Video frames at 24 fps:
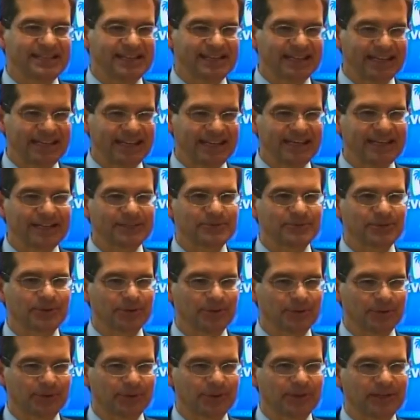Así que
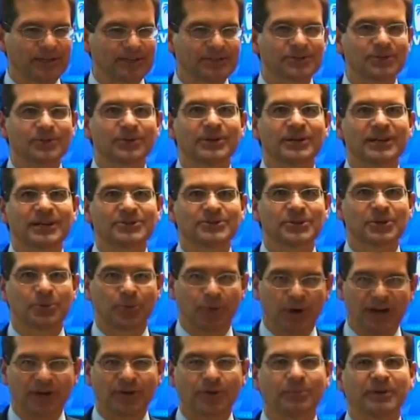eso, eso,
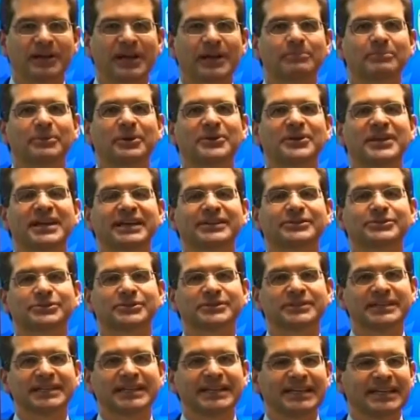eso es bueno para el
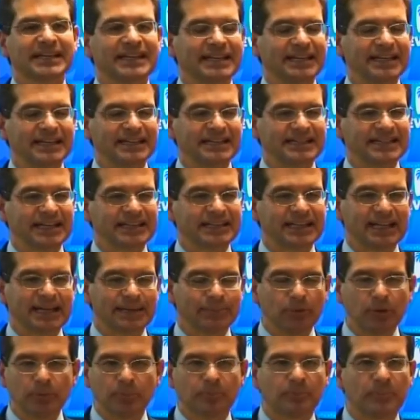proyecto. Y ya
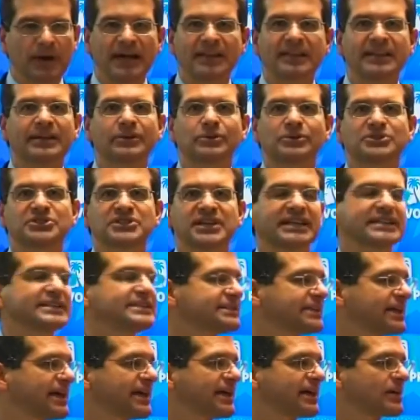tenemos más de
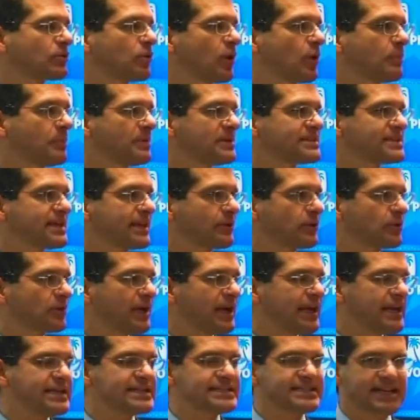80
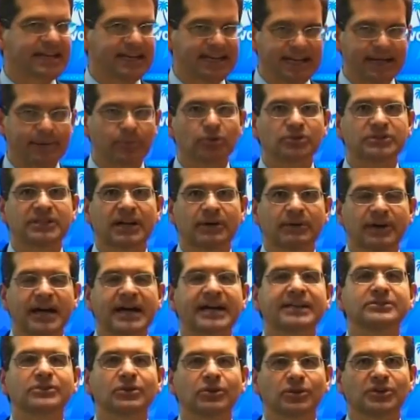coauspiciadores y seguiremos
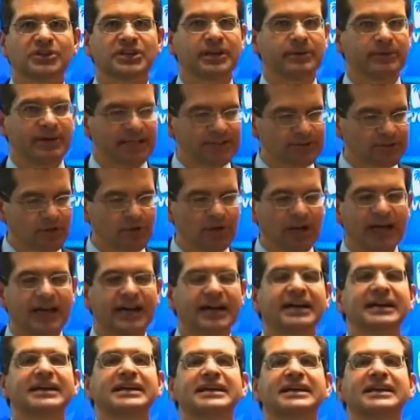trabajándolo, llevando
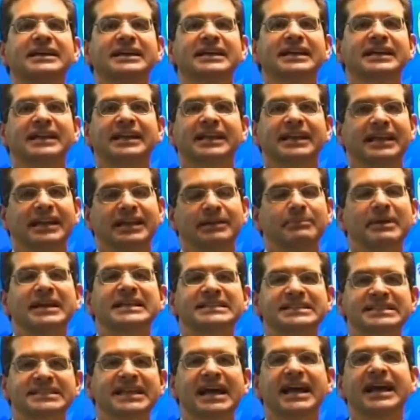el
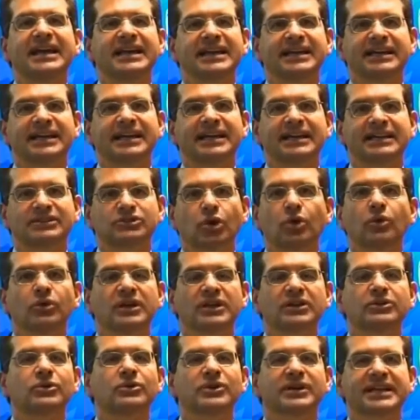mensaje a
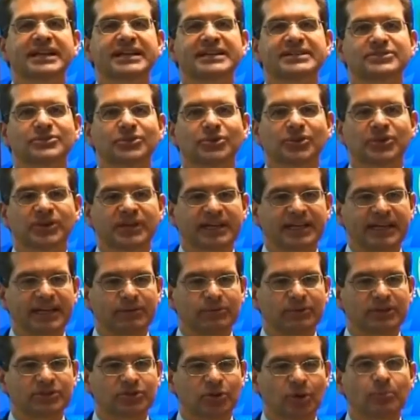todo el Congreso de
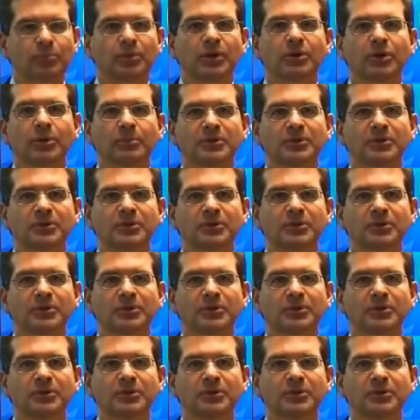que nuestro